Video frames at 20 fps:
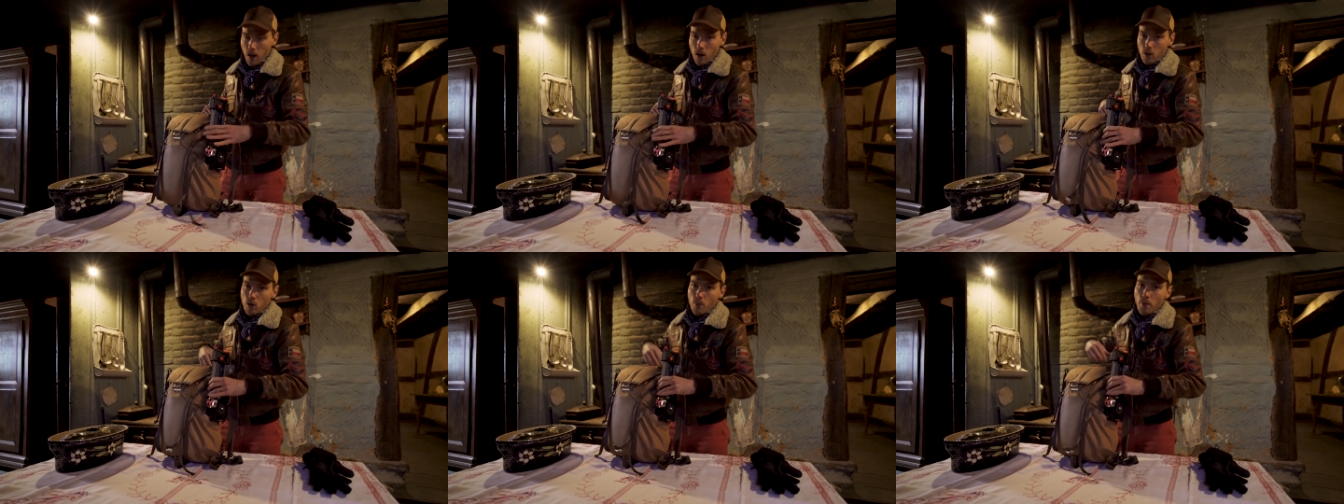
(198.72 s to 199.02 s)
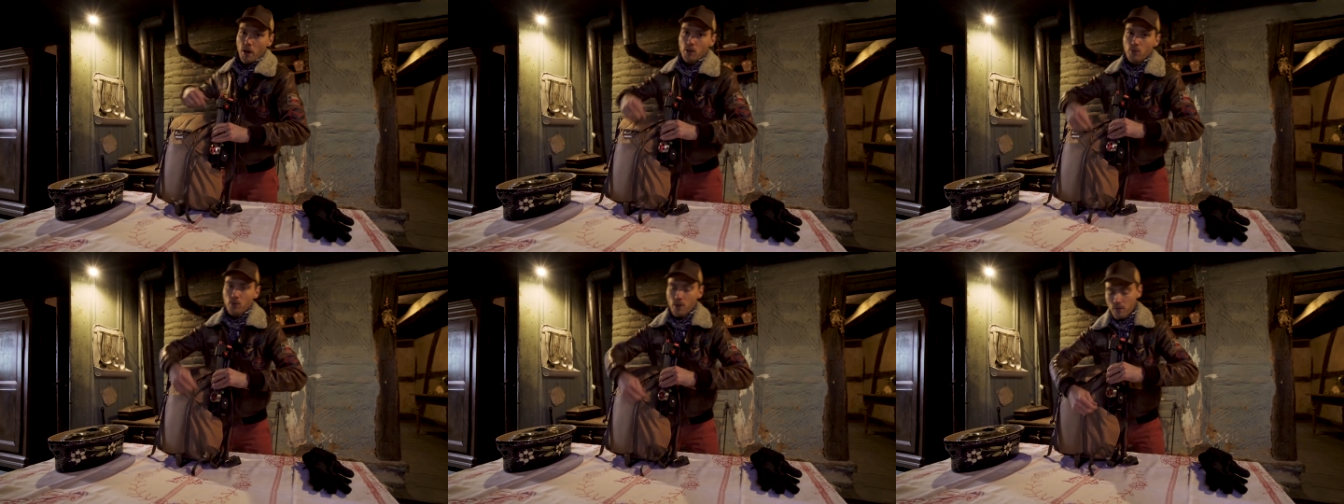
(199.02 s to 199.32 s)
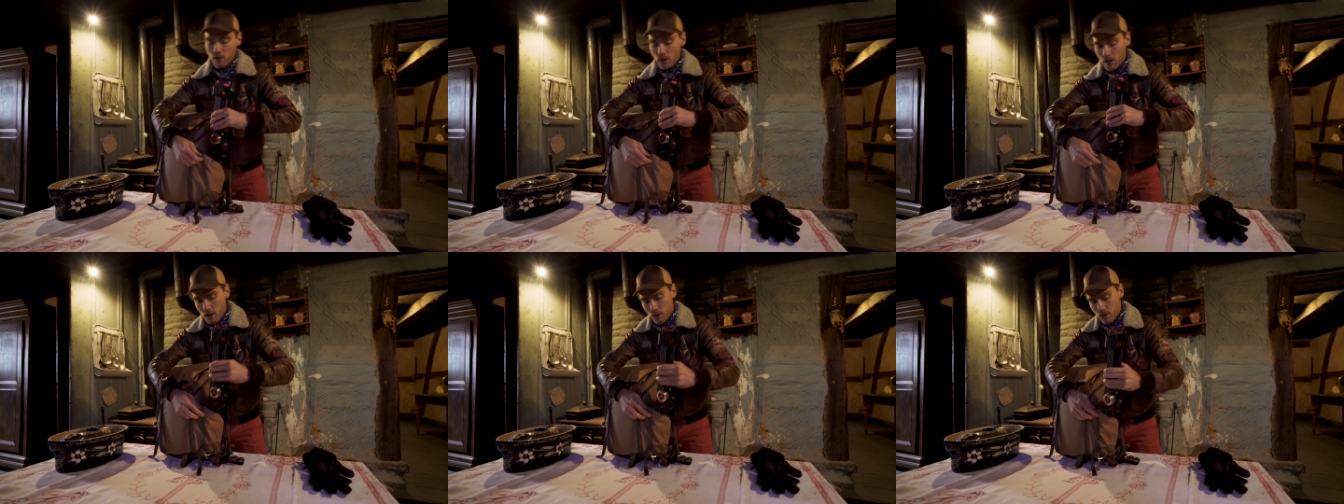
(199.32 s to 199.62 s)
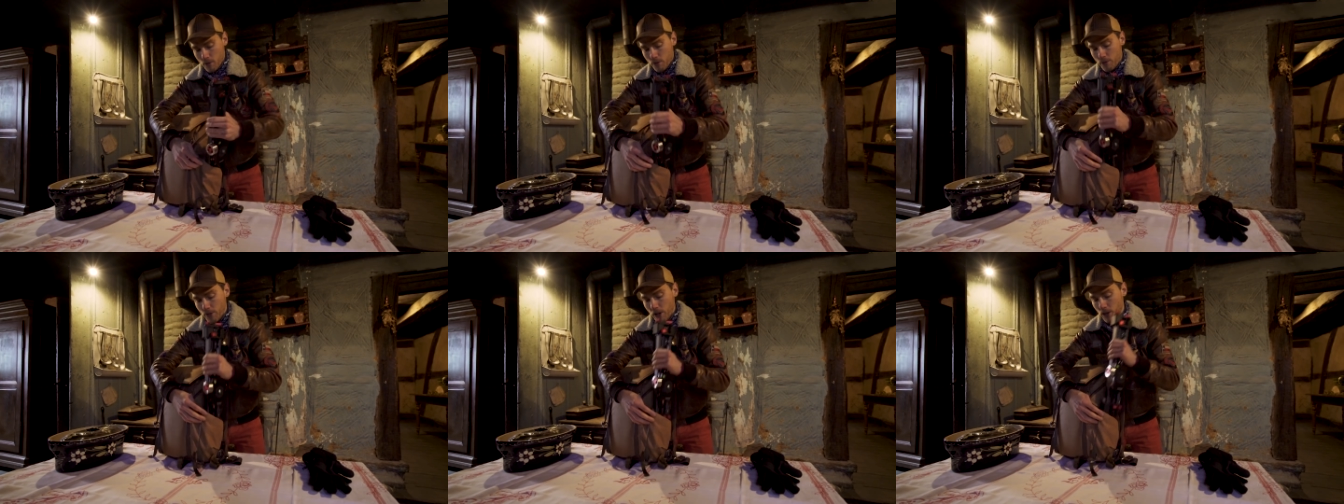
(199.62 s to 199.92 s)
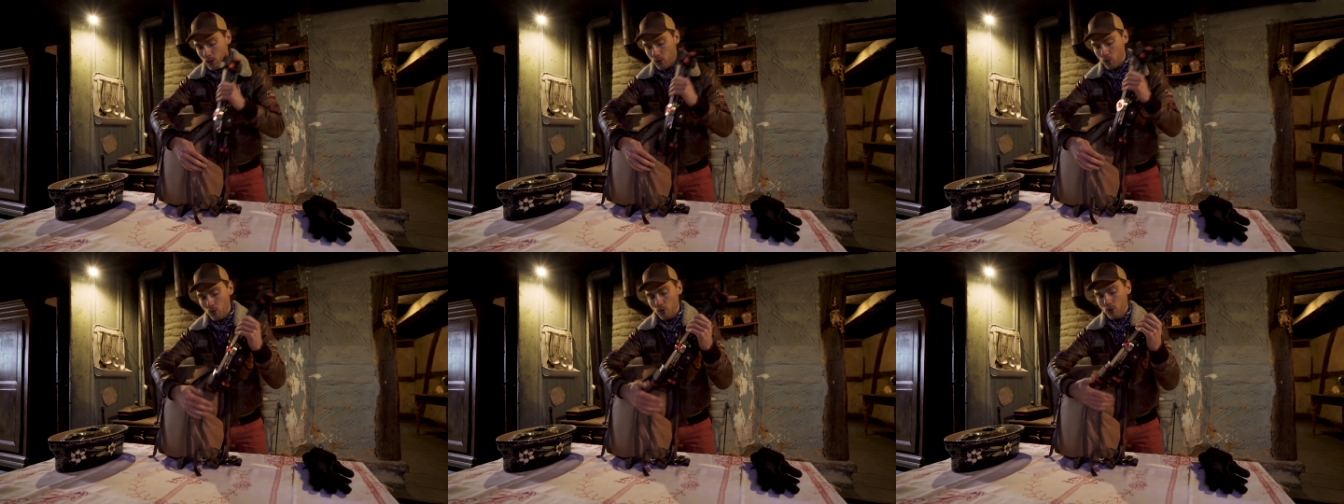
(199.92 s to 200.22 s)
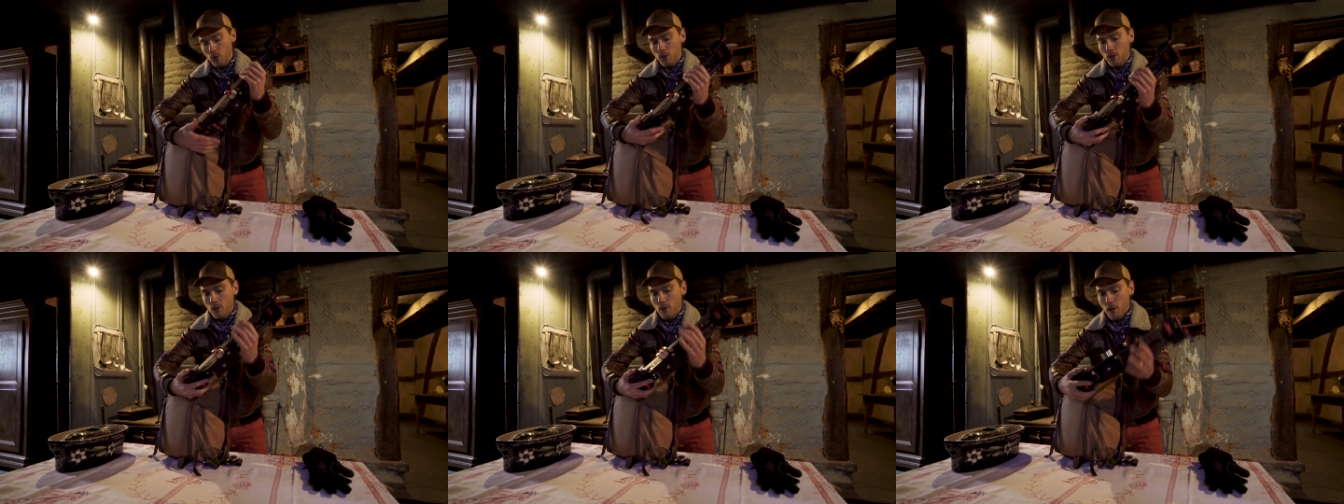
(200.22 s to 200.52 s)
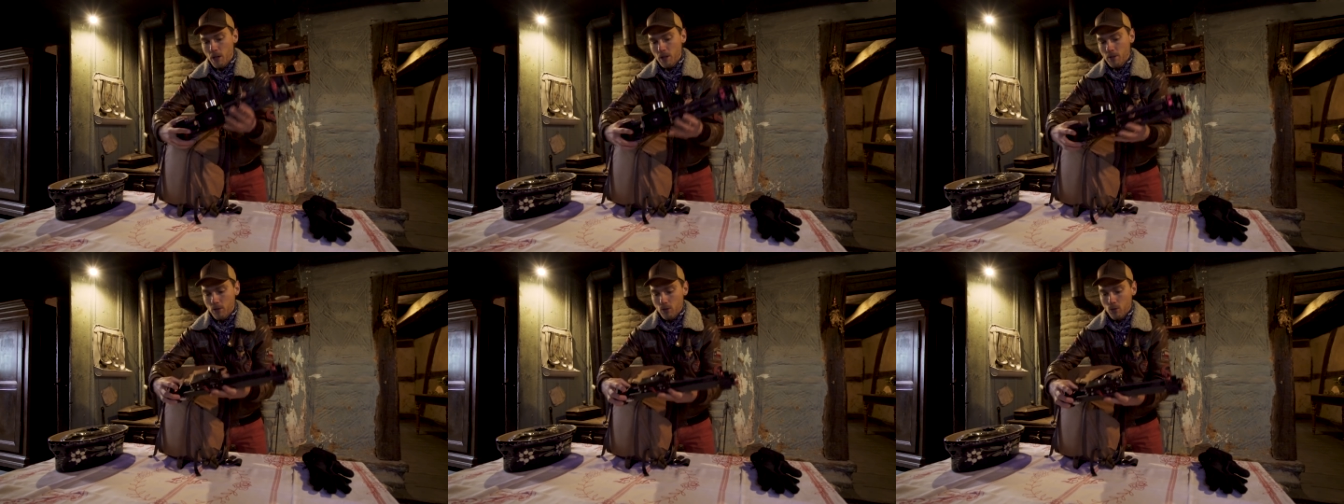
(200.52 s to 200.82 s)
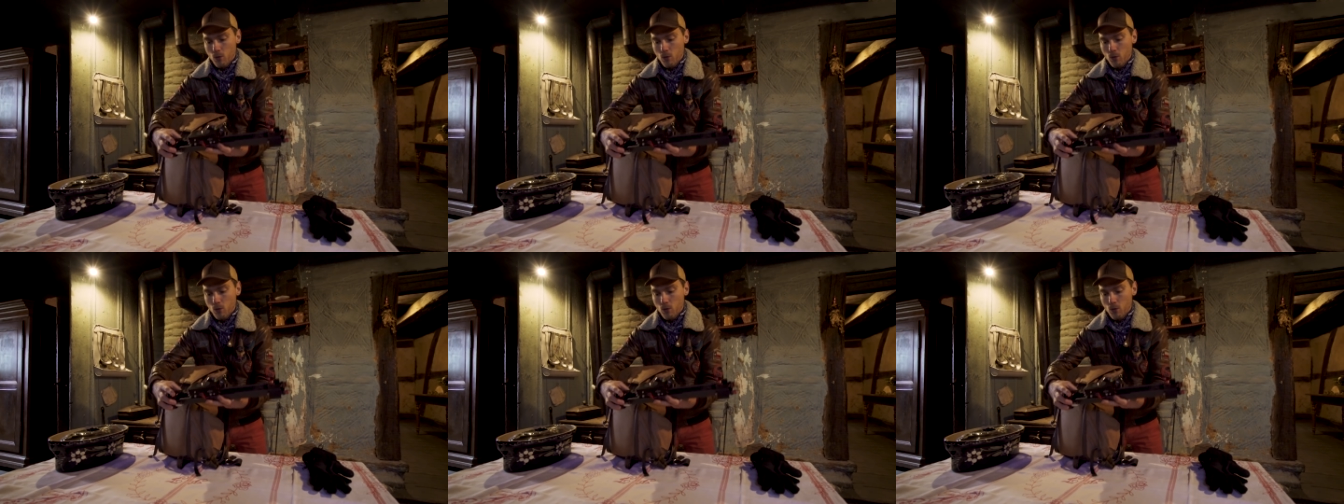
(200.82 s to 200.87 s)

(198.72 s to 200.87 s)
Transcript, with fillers: Alors de base, vous avez 22 cm